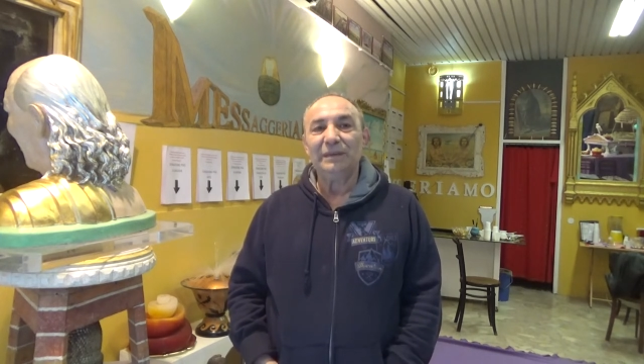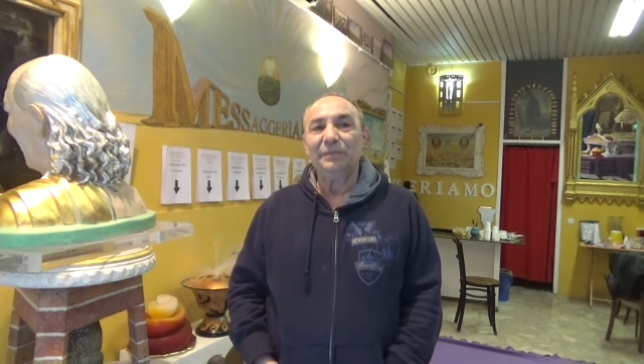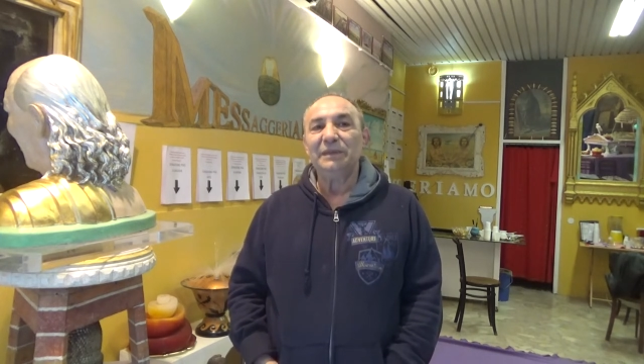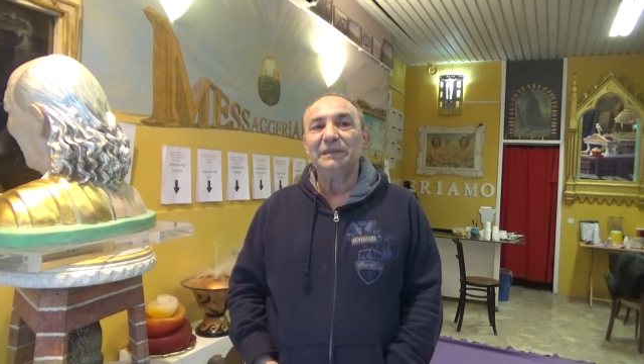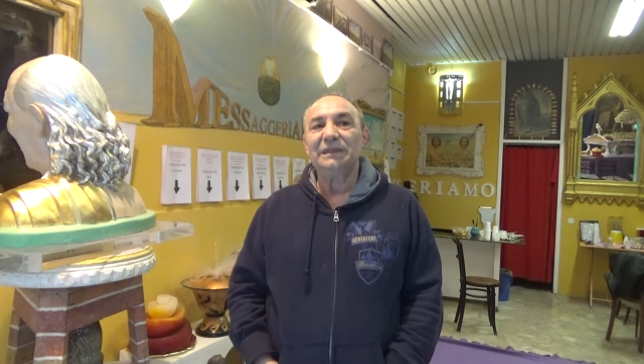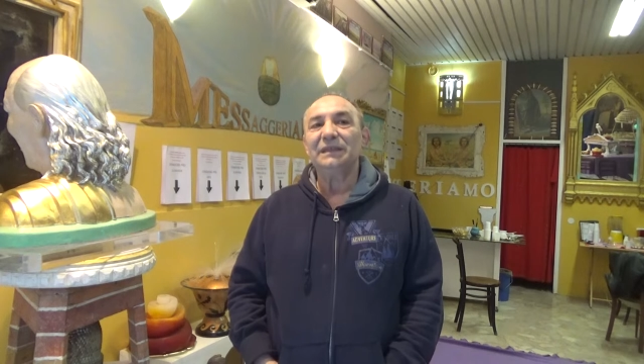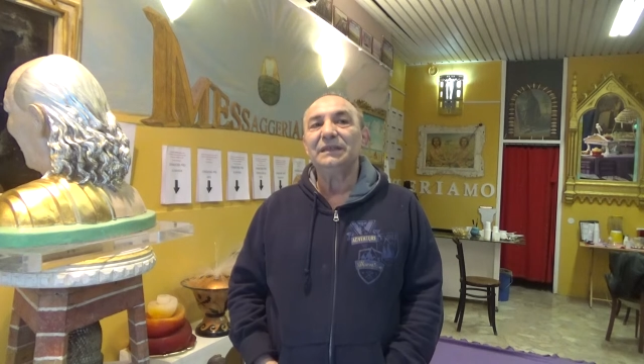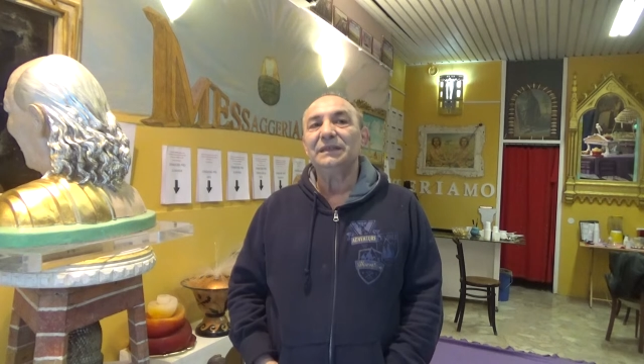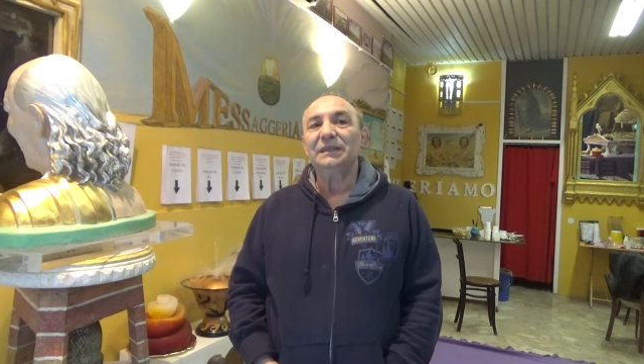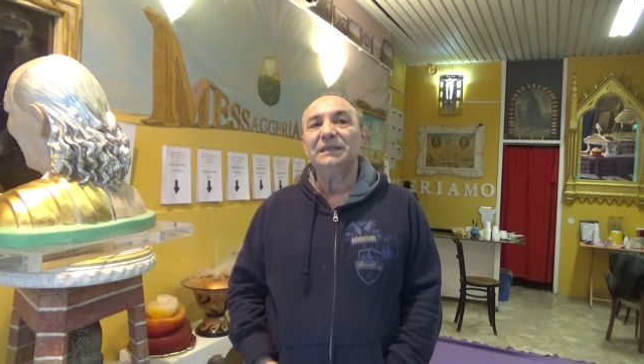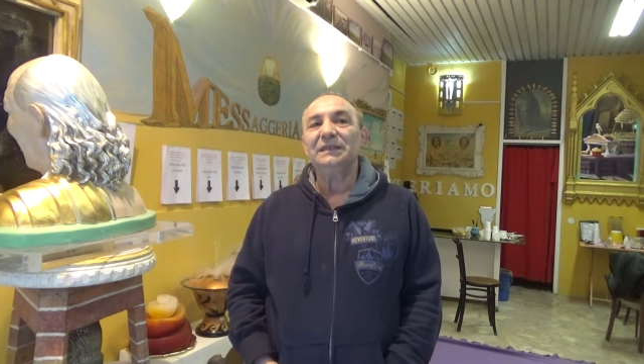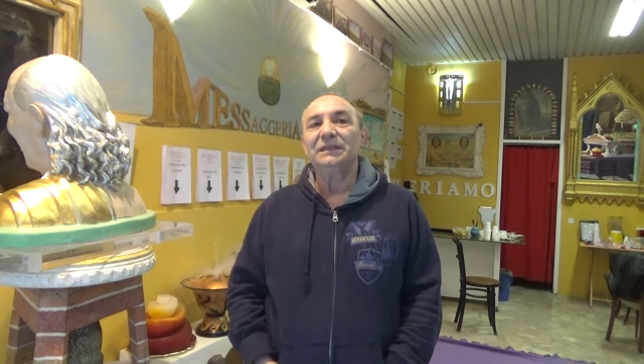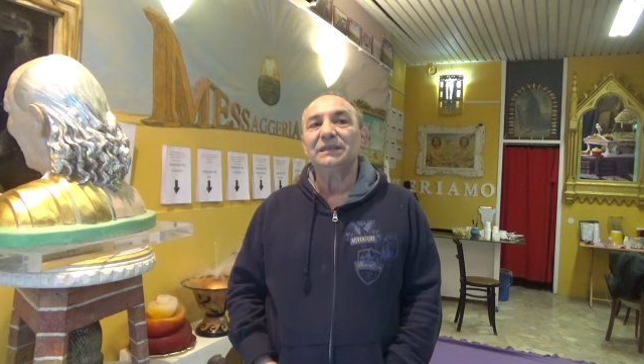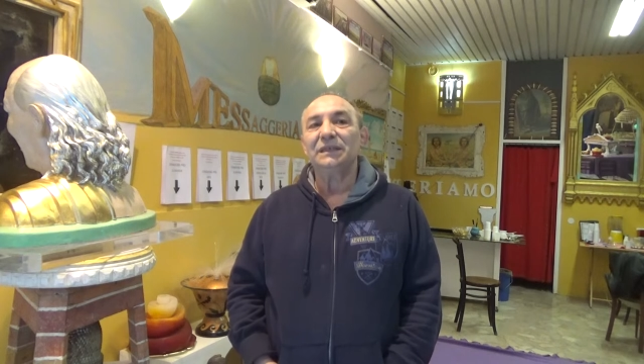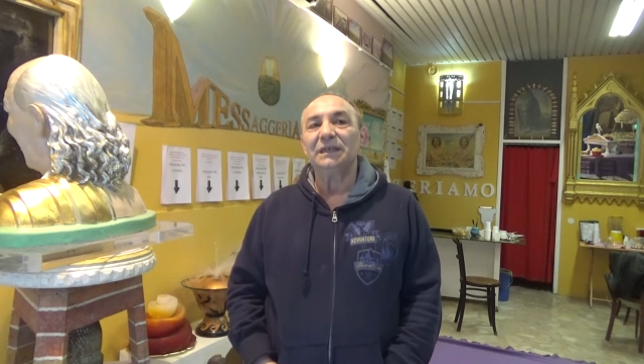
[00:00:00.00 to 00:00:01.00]

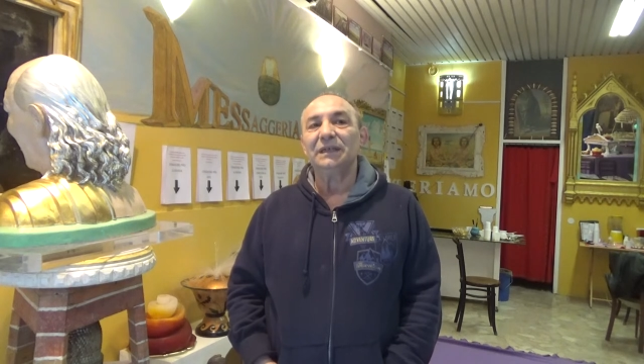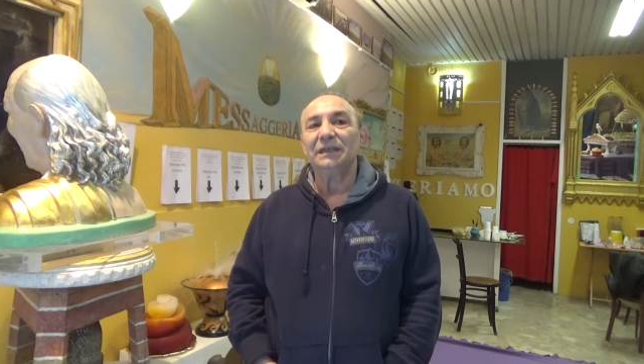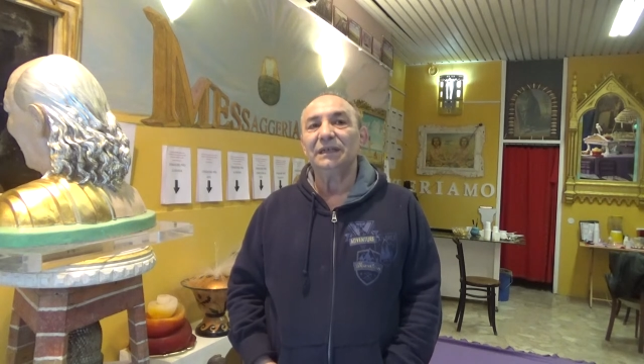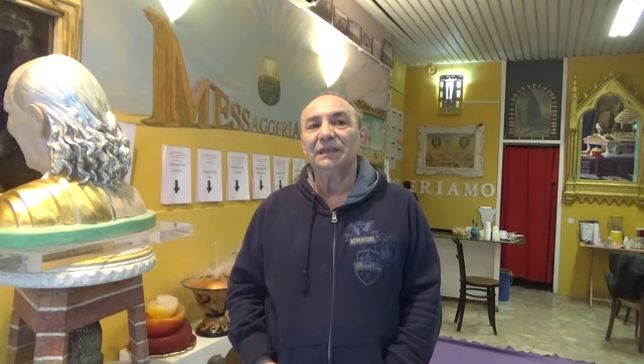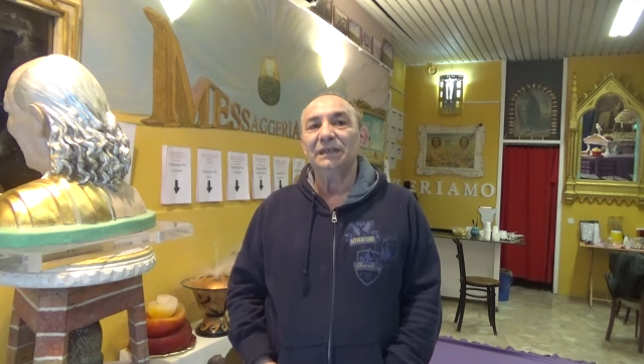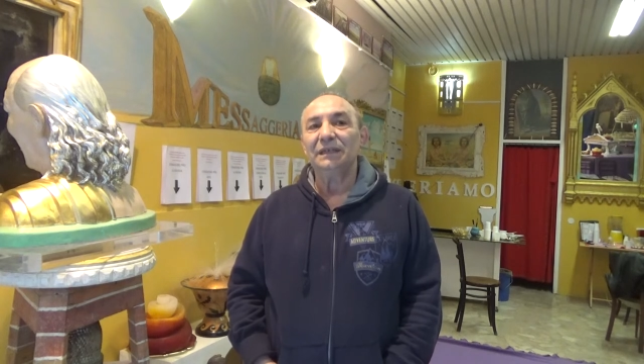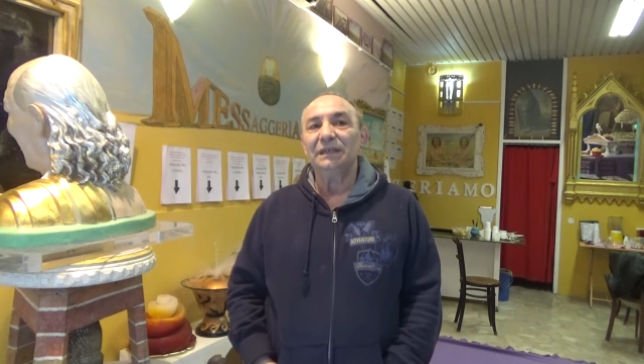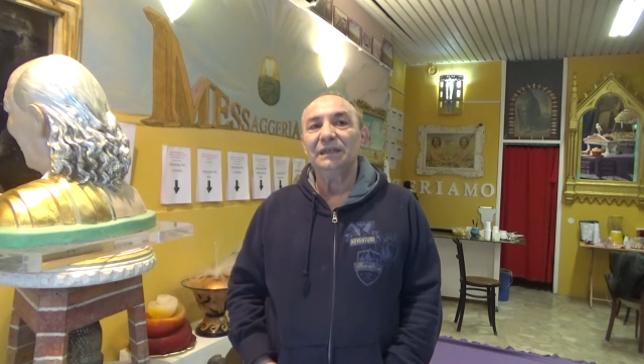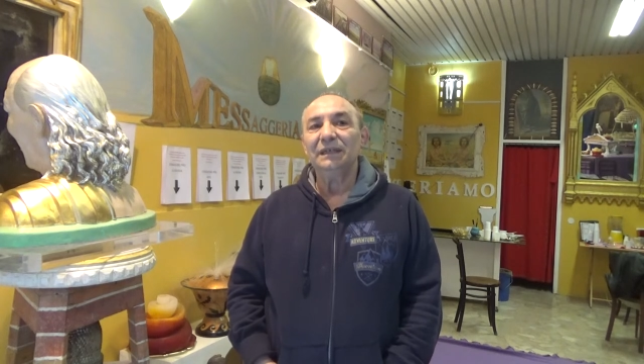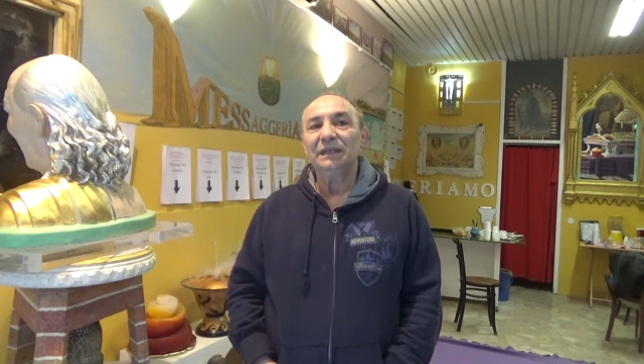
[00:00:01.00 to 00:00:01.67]
appesantisce